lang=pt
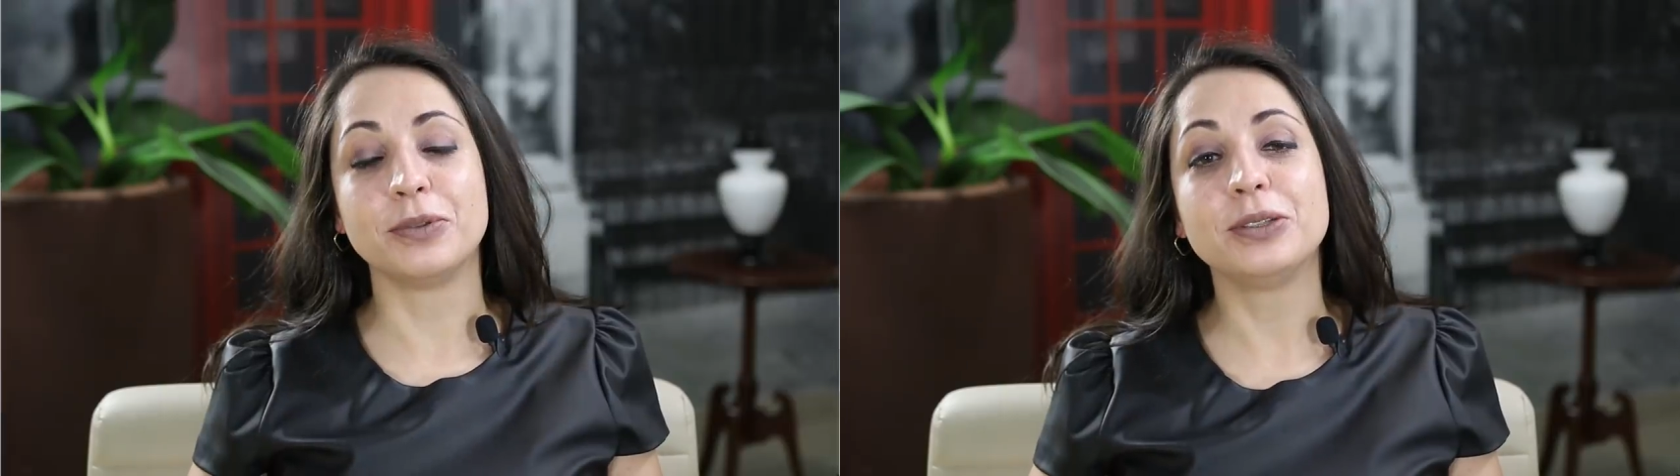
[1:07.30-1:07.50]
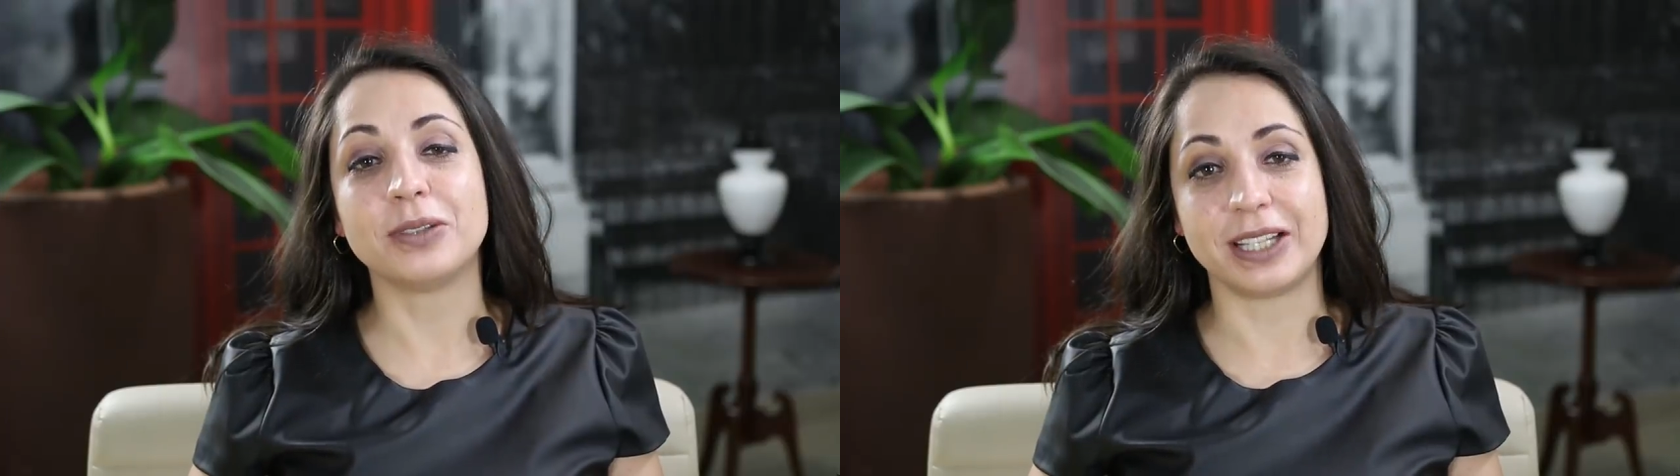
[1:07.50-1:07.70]

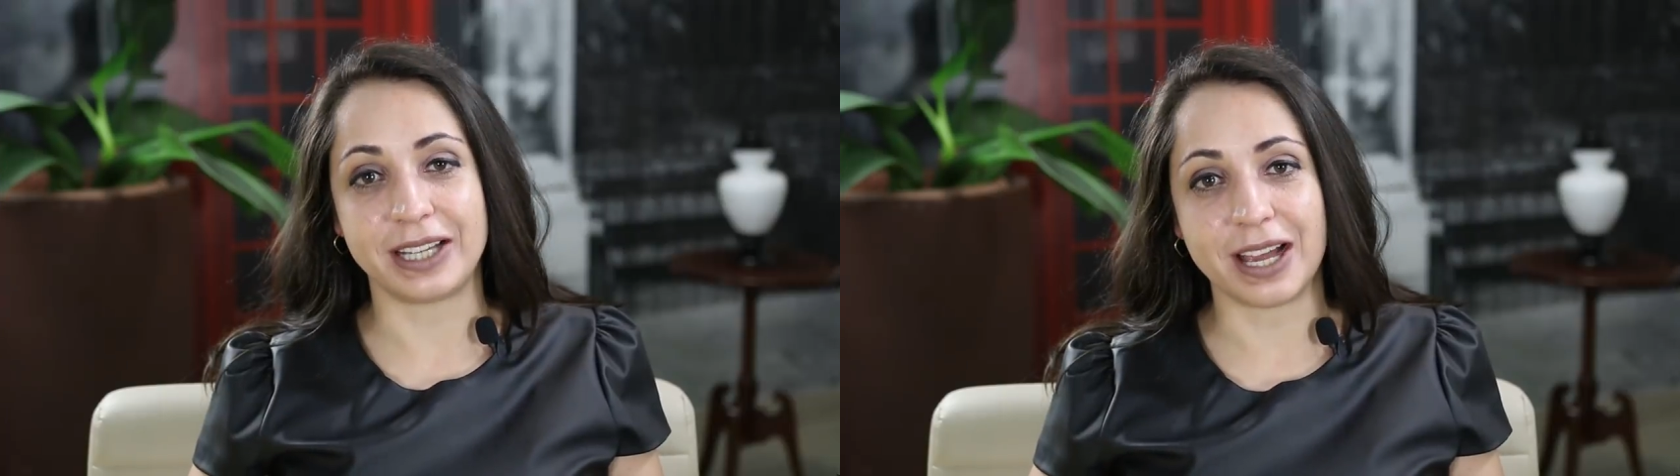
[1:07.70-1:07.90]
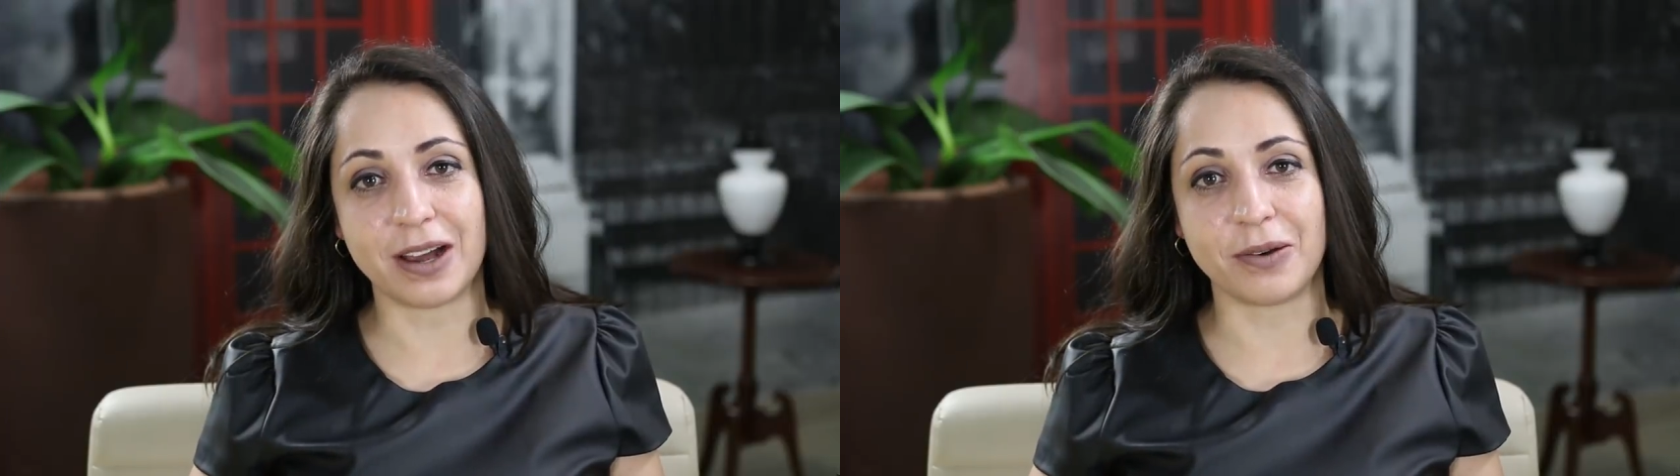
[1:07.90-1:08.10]
muito
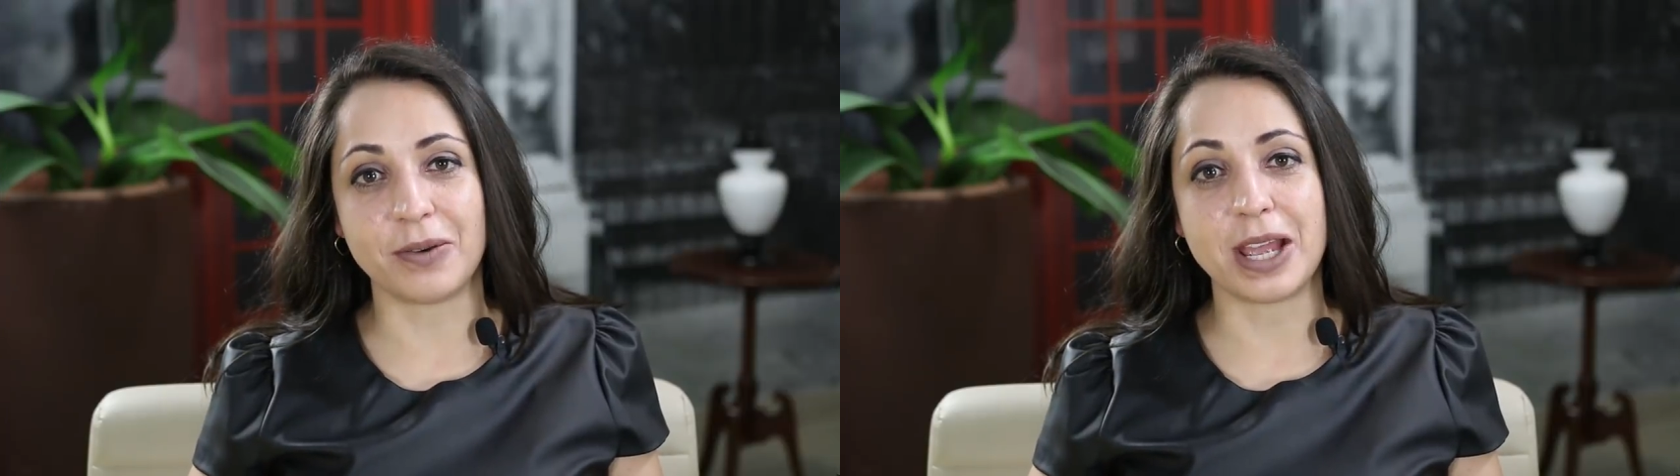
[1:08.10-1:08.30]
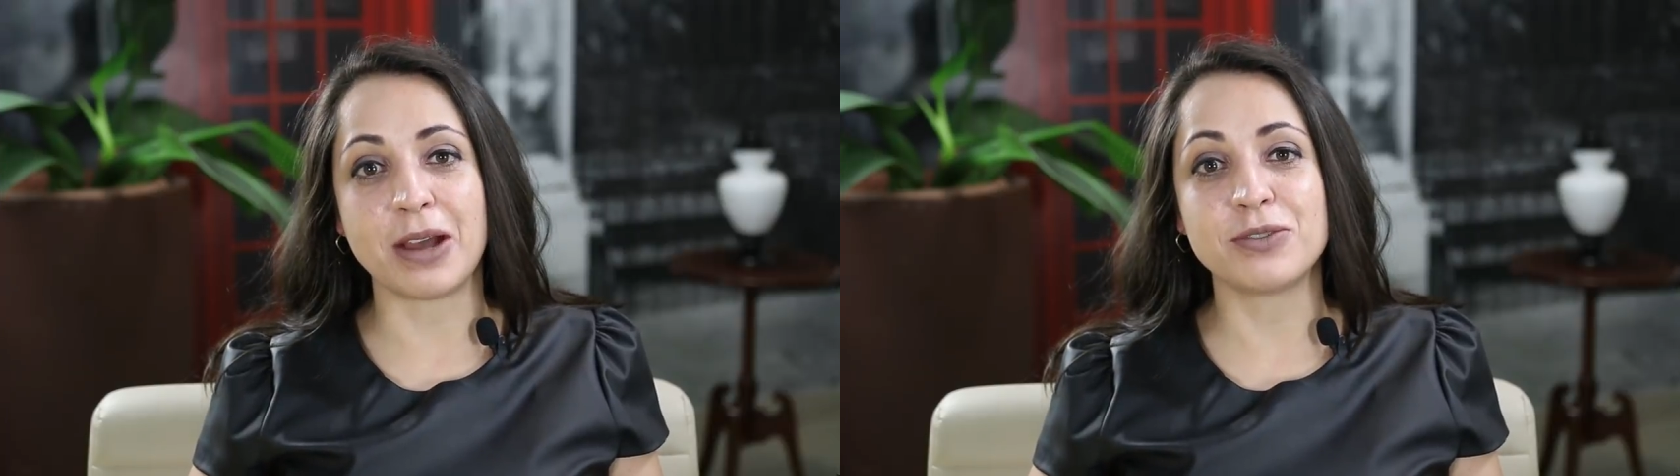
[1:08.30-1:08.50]
legal
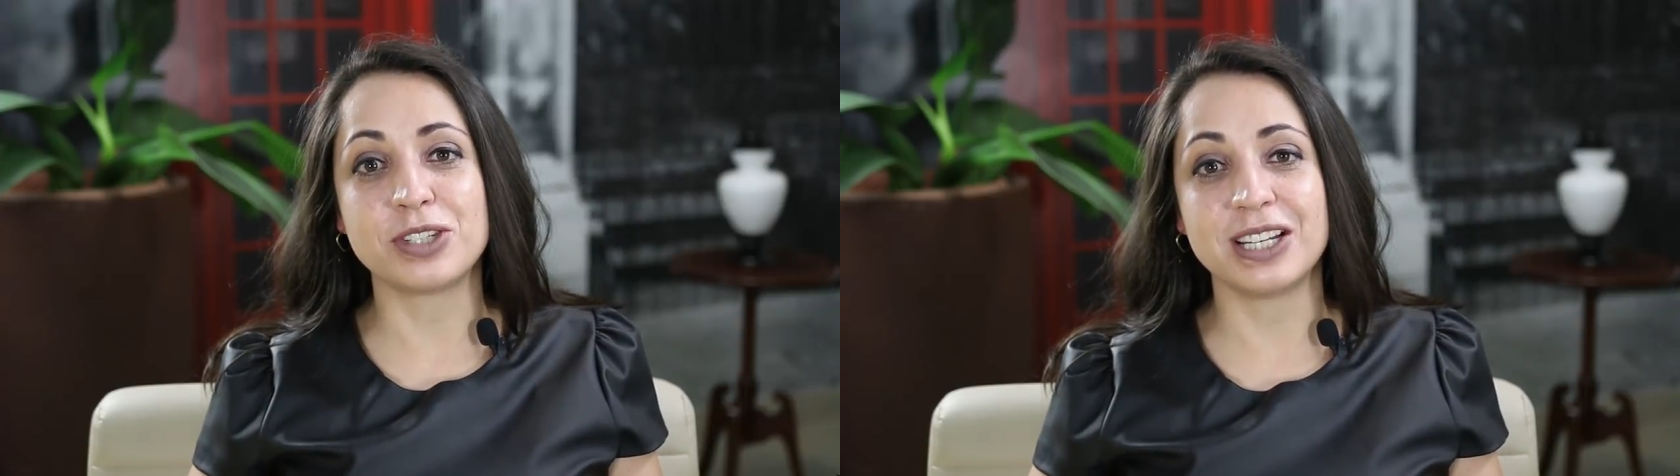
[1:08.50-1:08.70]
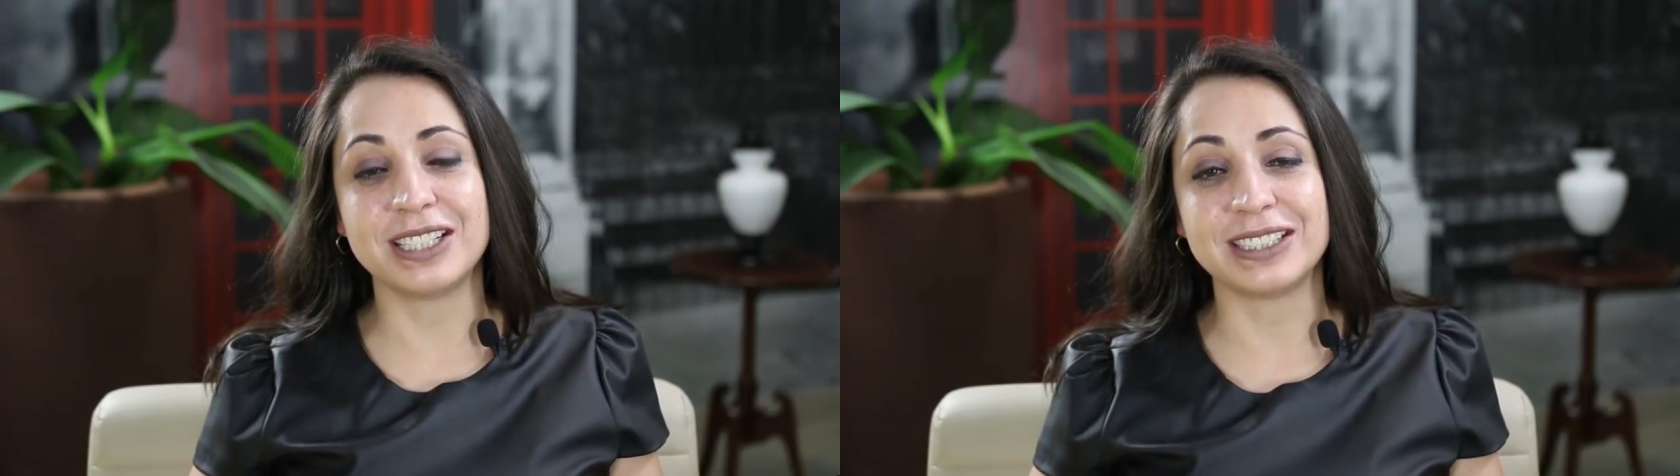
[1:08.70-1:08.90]
é
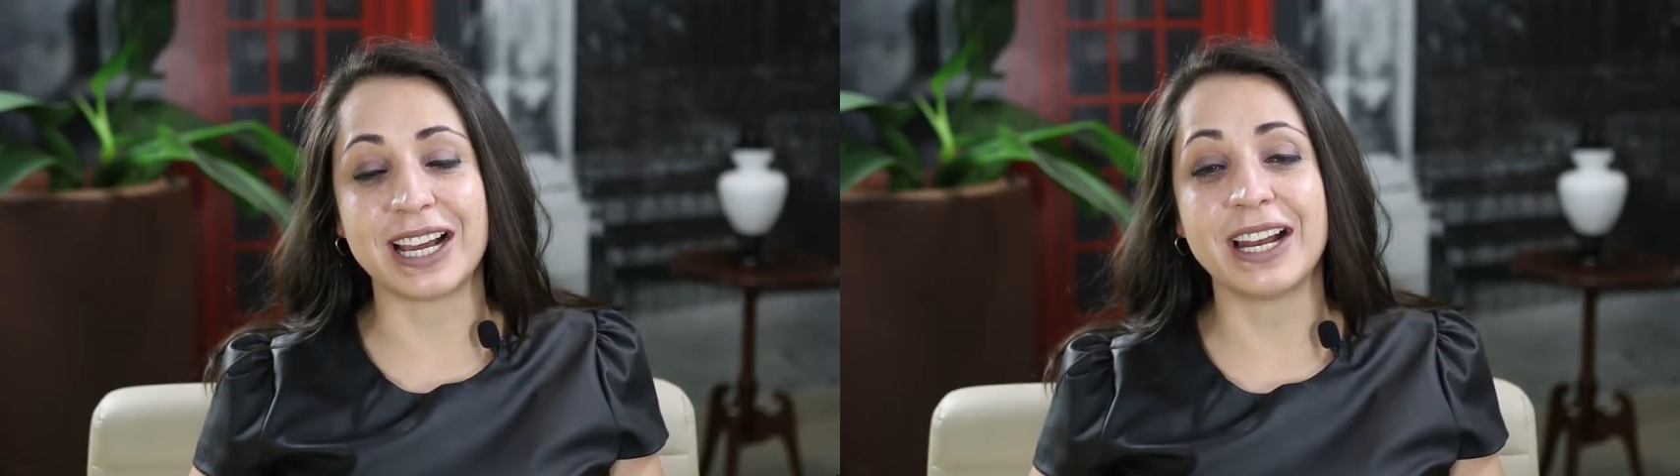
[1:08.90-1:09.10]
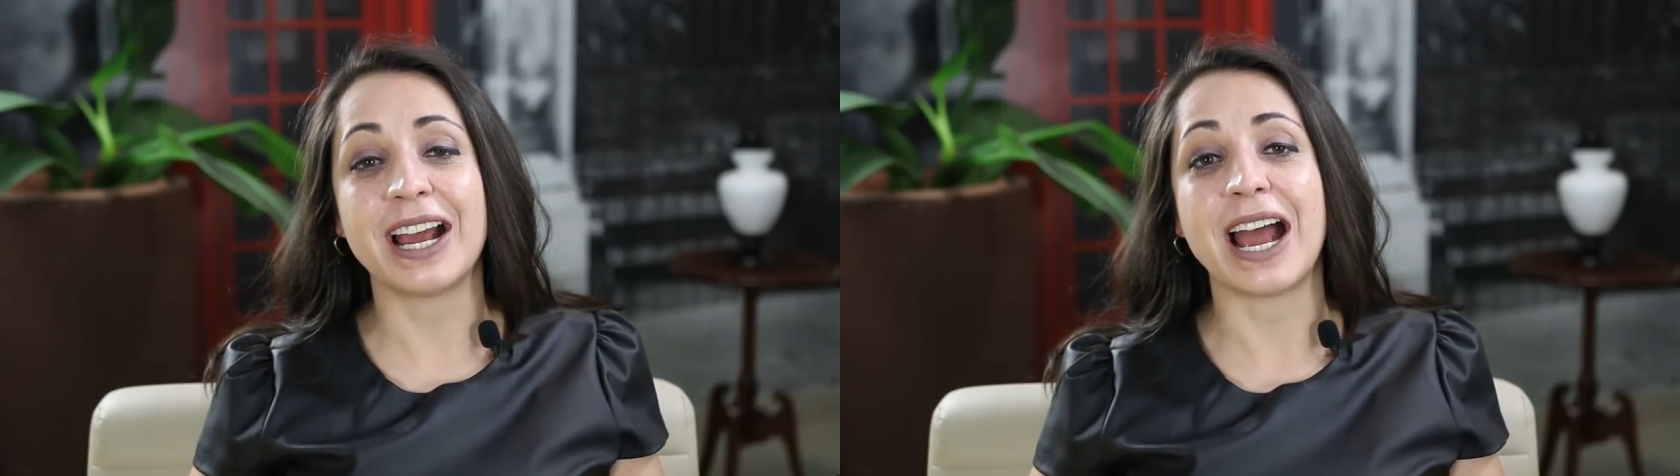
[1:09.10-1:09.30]
utilizar